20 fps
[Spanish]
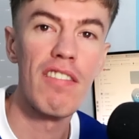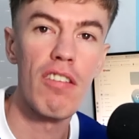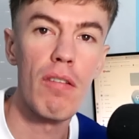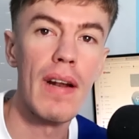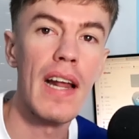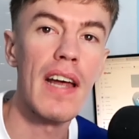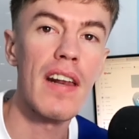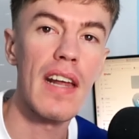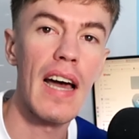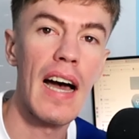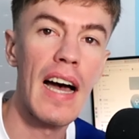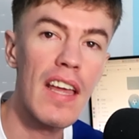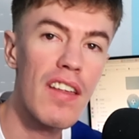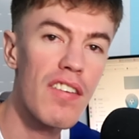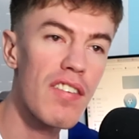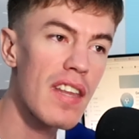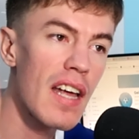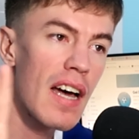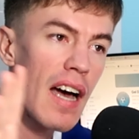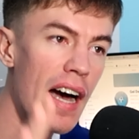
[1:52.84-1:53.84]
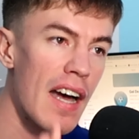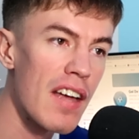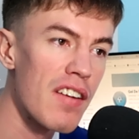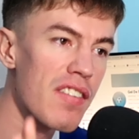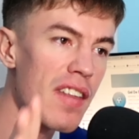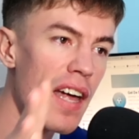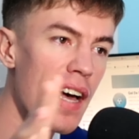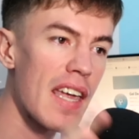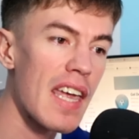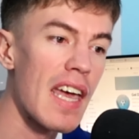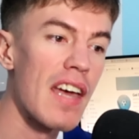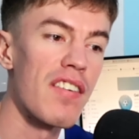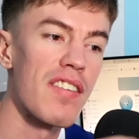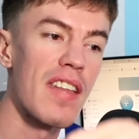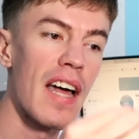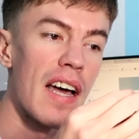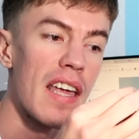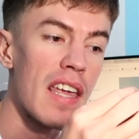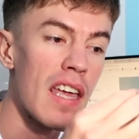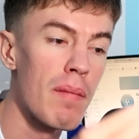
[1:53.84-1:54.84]
similar a esta, a esta y a
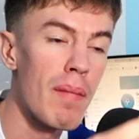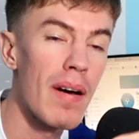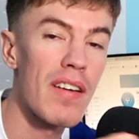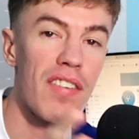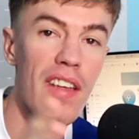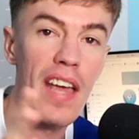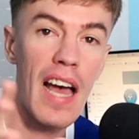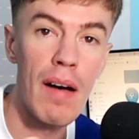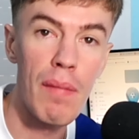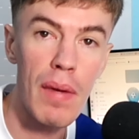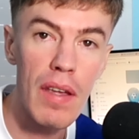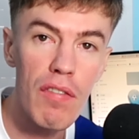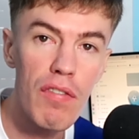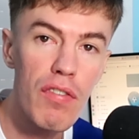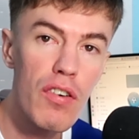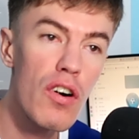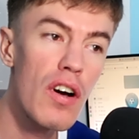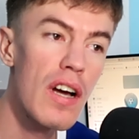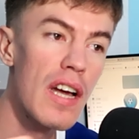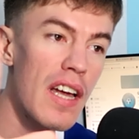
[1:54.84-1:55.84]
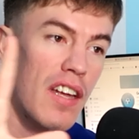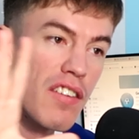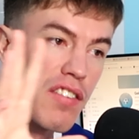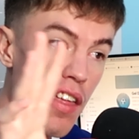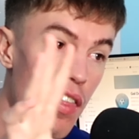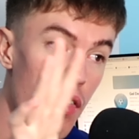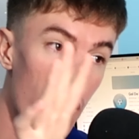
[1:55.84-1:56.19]
esta. Y en base a mi info se